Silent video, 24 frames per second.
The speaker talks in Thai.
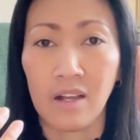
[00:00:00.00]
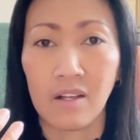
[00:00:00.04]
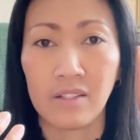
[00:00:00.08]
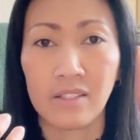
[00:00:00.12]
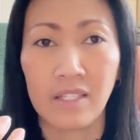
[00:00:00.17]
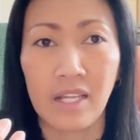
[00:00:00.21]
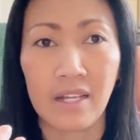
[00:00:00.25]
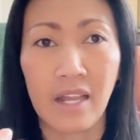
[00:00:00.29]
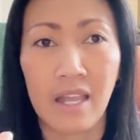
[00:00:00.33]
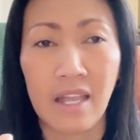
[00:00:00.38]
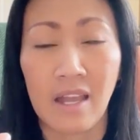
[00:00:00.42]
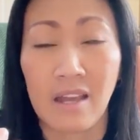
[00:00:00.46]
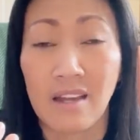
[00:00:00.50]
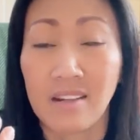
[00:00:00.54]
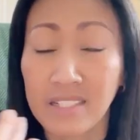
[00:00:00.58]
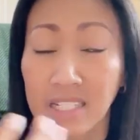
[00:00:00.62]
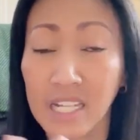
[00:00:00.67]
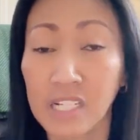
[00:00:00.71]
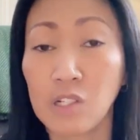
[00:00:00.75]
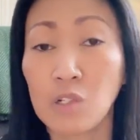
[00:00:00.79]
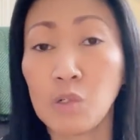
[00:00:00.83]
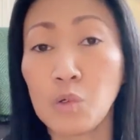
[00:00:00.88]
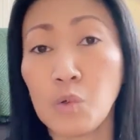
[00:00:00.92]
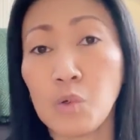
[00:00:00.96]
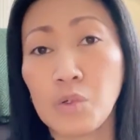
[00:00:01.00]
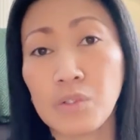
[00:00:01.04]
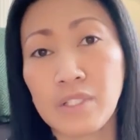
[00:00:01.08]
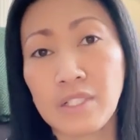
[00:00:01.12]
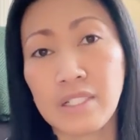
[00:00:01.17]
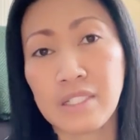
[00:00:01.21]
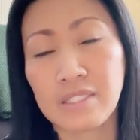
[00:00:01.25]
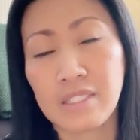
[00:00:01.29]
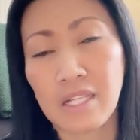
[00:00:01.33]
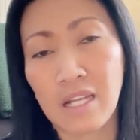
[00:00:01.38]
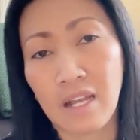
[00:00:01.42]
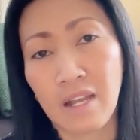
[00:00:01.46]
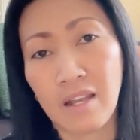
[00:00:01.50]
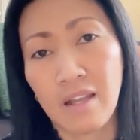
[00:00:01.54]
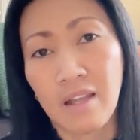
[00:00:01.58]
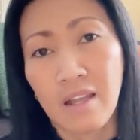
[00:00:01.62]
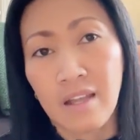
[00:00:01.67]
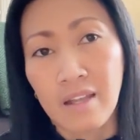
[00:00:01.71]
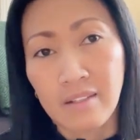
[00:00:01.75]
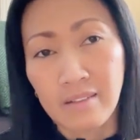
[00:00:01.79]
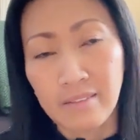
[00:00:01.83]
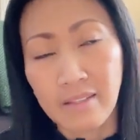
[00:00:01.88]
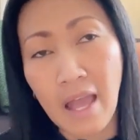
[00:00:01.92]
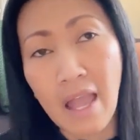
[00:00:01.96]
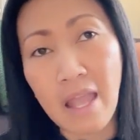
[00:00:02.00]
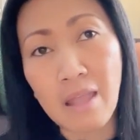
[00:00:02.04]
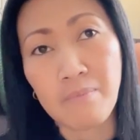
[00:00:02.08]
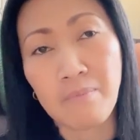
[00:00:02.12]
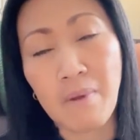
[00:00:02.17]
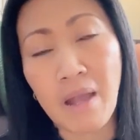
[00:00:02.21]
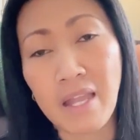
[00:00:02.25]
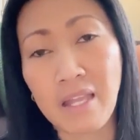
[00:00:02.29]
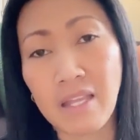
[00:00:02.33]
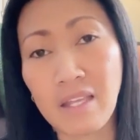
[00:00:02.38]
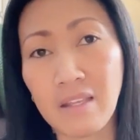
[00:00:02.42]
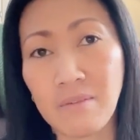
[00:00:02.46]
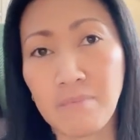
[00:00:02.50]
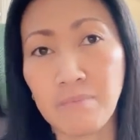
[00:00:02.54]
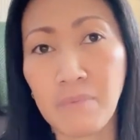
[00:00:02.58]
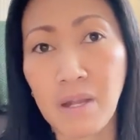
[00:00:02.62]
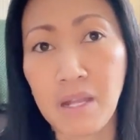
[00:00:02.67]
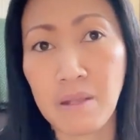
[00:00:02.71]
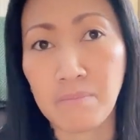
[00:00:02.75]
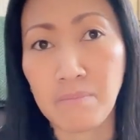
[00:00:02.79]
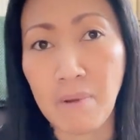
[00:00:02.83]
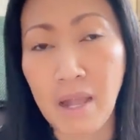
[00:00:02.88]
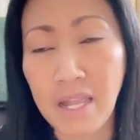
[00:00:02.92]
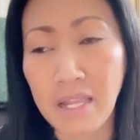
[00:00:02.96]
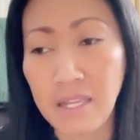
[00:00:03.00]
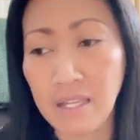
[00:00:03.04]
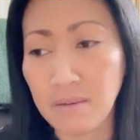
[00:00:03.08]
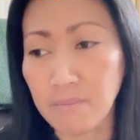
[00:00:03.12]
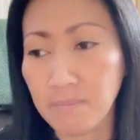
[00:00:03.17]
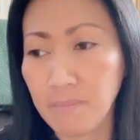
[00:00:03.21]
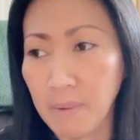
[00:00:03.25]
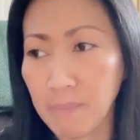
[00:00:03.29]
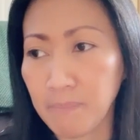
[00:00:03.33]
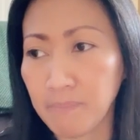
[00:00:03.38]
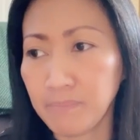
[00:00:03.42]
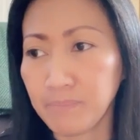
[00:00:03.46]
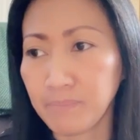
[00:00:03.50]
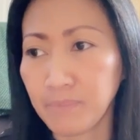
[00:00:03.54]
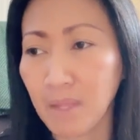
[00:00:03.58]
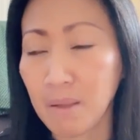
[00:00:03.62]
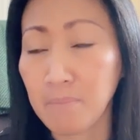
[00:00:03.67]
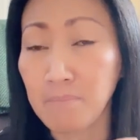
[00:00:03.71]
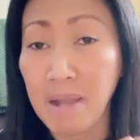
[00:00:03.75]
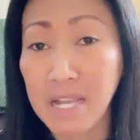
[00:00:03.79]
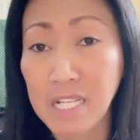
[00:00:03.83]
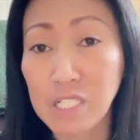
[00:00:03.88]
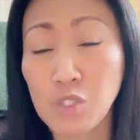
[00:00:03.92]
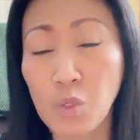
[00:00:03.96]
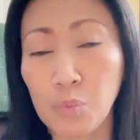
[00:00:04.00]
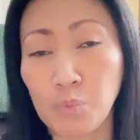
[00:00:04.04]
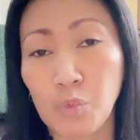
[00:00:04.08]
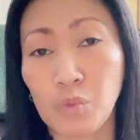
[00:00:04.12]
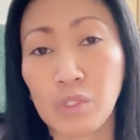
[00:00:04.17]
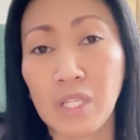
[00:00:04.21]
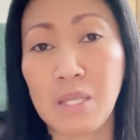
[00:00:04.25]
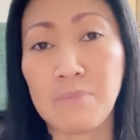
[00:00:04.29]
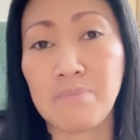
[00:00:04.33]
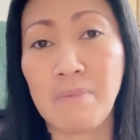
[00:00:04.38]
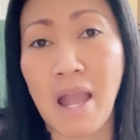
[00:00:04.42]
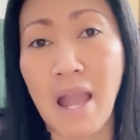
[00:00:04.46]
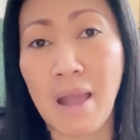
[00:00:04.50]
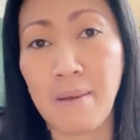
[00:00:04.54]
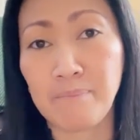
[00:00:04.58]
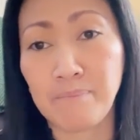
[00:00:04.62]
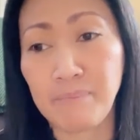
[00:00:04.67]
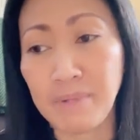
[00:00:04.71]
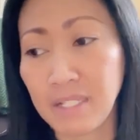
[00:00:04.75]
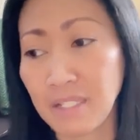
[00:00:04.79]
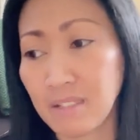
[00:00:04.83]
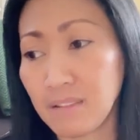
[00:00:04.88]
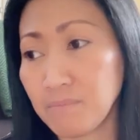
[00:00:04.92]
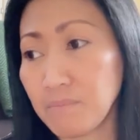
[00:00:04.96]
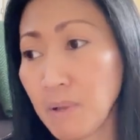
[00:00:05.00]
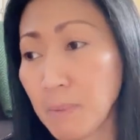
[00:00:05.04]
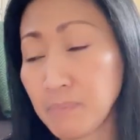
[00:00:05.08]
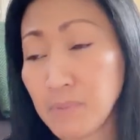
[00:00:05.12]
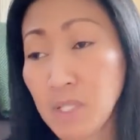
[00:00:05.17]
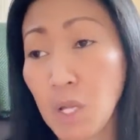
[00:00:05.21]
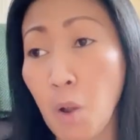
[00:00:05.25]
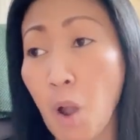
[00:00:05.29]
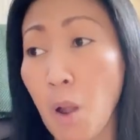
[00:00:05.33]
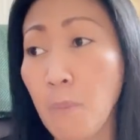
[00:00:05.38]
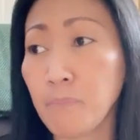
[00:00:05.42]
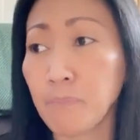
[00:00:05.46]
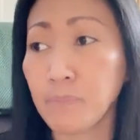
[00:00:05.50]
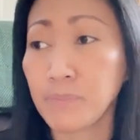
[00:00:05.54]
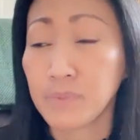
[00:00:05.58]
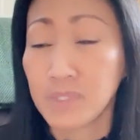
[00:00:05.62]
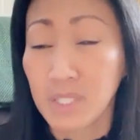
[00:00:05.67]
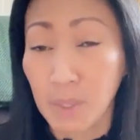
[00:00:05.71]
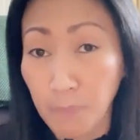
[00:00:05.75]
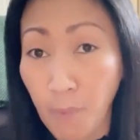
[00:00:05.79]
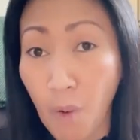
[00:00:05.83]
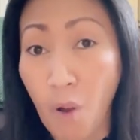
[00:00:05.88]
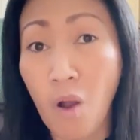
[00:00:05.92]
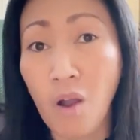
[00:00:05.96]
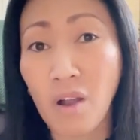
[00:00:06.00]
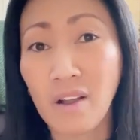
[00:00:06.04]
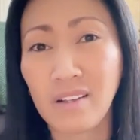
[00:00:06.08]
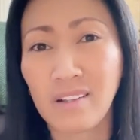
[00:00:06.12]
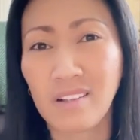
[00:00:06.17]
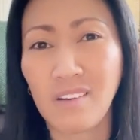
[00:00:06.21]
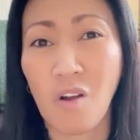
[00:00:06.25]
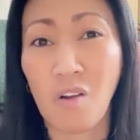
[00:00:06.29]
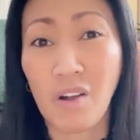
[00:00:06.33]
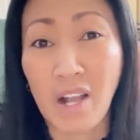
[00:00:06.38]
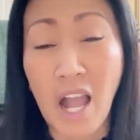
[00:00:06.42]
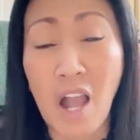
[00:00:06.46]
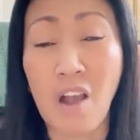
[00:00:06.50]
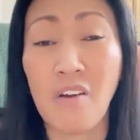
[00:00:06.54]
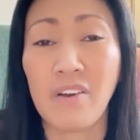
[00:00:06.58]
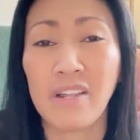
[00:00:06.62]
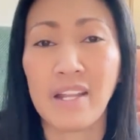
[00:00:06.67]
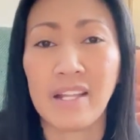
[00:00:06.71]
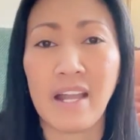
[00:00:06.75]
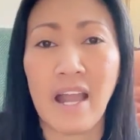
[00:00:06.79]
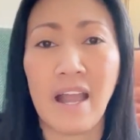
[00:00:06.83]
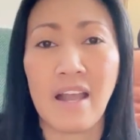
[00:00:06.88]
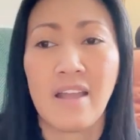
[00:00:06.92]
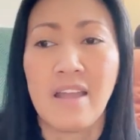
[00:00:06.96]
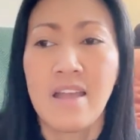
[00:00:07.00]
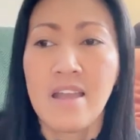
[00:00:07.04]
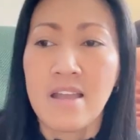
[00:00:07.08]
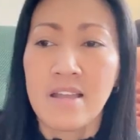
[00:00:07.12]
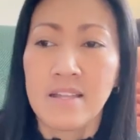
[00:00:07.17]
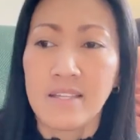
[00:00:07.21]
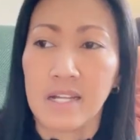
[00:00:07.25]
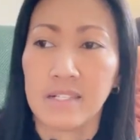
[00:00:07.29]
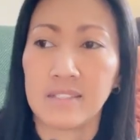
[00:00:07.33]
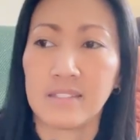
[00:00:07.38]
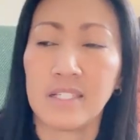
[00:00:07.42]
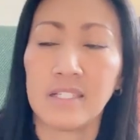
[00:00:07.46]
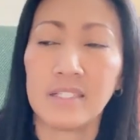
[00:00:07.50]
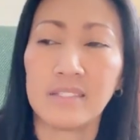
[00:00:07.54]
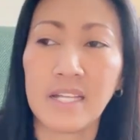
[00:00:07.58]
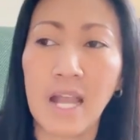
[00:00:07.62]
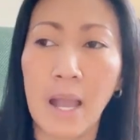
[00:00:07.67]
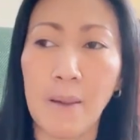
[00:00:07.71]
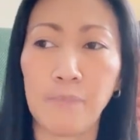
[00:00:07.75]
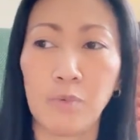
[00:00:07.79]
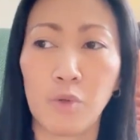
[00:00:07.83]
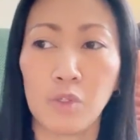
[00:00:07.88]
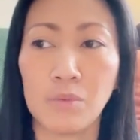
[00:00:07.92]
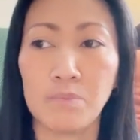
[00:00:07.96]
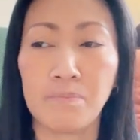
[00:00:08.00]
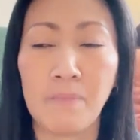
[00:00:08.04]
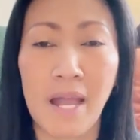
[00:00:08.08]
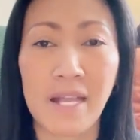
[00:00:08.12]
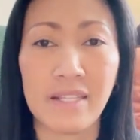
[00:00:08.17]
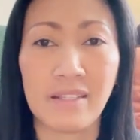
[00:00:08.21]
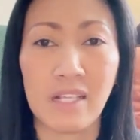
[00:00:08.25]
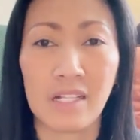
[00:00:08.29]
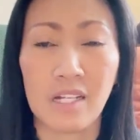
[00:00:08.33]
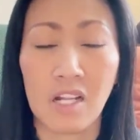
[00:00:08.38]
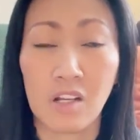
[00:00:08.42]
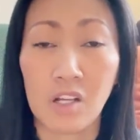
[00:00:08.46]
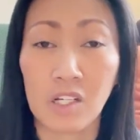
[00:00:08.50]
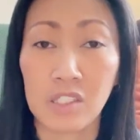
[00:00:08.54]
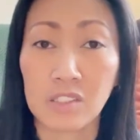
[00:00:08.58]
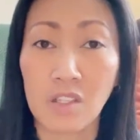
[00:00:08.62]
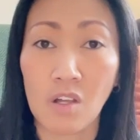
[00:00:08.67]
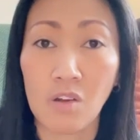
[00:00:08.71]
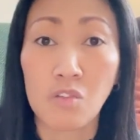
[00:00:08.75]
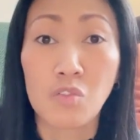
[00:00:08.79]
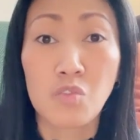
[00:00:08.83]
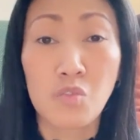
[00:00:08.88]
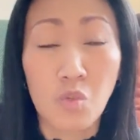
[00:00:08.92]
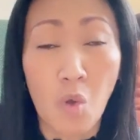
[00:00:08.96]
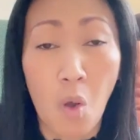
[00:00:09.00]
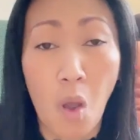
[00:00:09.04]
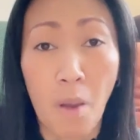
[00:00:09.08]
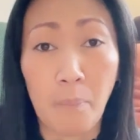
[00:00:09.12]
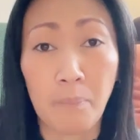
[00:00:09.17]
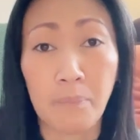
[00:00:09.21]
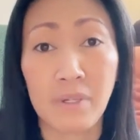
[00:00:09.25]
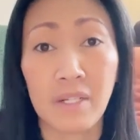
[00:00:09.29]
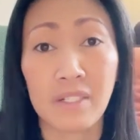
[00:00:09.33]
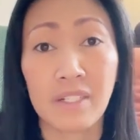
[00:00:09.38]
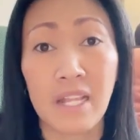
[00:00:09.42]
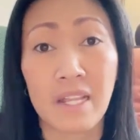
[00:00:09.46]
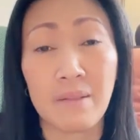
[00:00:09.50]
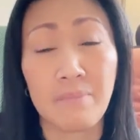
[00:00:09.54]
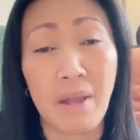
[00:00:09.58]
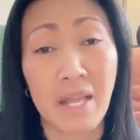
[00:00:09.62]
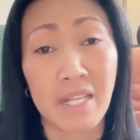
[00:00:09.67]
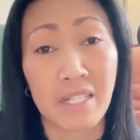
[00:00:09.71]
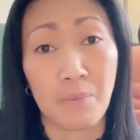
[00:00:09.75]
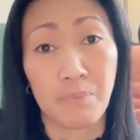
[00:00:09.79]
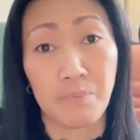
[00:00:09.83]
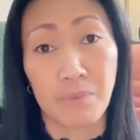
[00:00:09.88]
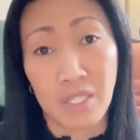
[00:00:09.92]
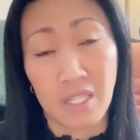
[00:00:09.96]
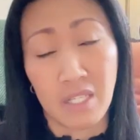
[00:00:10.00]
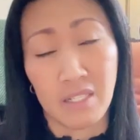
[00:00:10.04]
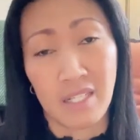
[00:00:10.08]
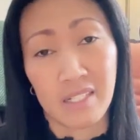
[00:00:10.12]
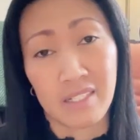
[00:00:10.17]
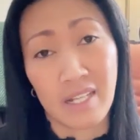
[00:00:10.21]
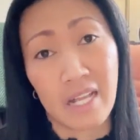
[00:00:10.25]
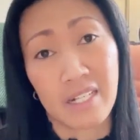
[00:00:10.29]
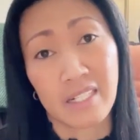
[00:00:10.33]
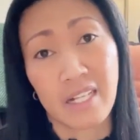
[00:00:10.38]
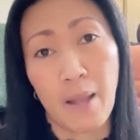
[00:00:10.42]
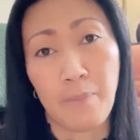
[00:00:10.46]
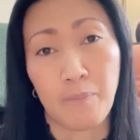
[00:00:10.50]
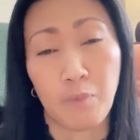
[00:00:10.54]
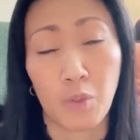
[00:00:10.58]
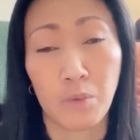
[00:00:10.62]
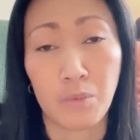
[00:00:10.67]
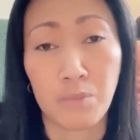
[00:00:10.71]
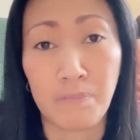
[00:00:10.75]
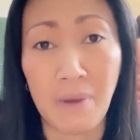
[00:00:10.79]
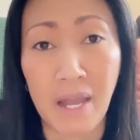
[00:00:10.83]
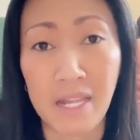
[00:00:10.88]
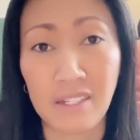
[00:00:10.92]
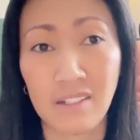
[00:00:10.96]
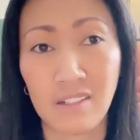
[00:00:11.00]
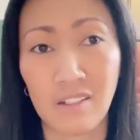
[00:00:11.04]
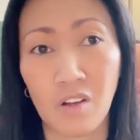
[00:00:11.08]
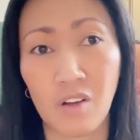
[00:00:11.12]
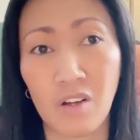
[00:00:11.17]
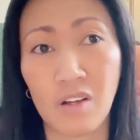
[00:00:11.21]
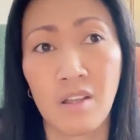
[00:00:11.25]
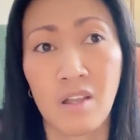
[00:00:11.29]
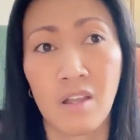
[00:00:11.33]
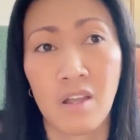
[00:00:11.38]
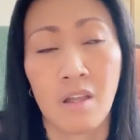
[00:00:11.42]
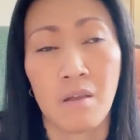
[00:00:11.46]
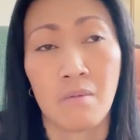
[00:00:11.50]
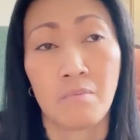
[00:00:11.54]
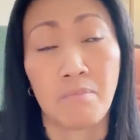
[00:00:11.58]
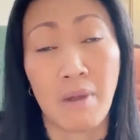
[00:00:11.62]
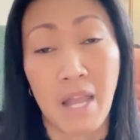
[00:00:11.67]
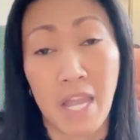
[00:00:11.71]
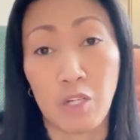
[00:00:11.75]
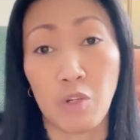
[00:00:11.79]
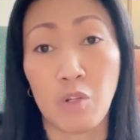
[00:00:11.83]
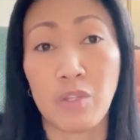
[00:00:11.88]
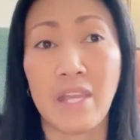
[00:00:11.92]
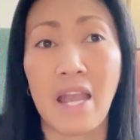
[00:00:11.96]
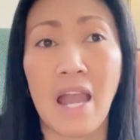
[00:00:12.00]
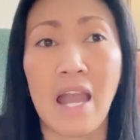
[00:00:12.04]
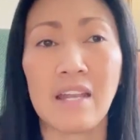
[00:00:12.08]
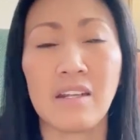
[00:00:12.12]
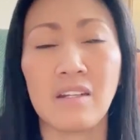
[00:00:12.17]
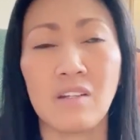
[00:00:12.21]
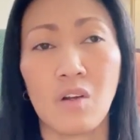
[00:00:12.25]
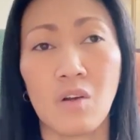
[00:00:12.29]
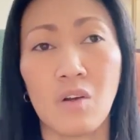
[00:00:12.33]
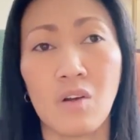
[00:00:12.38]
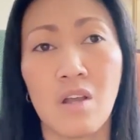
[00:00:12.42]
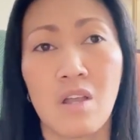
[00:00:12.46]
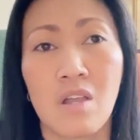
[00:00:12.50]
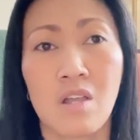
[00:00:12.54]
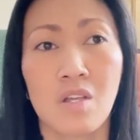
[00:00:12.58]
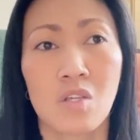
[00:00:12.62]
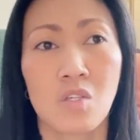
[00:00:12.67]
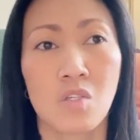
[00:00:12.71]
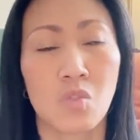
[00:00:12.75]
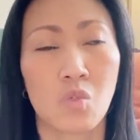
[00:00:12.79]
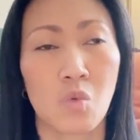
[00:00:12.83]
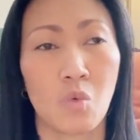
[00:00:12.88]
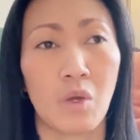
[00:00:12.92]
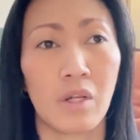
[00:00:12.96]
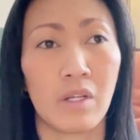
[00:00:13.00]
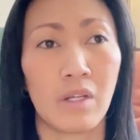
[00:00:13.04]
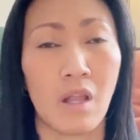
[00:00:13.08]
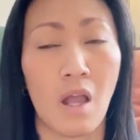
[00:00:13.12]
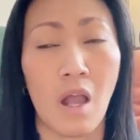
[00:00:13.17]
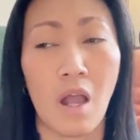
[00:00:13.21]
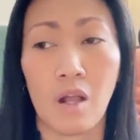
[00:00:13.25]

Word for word: ยังไงเรียนรู้ที่จะได้ใบใบใบแบบ ใบจบตรงนี้มาเป็นแบบชอบเฉพาะของเขาอะนะคะ อย่างเช่นขับรถบัสเนี่ยเราก็ต้องสอบเพื่อได้ใบขับขี่ในการขับรถบัสเนาะใบอนุญาตเนาะส่วน